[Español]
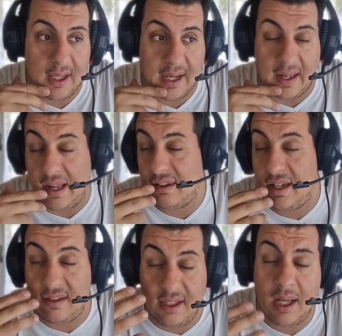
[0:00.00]
que Racing le
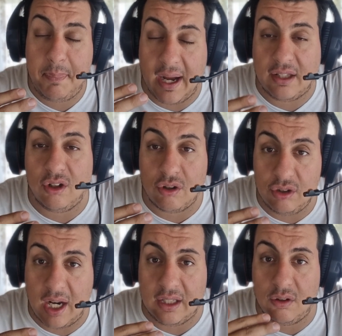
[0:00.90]
sigue pagando el
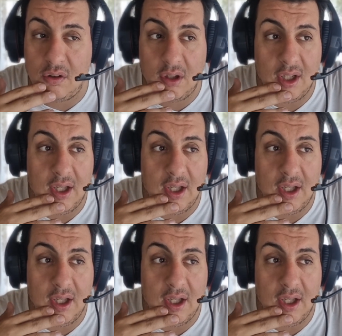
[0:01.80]
contrato,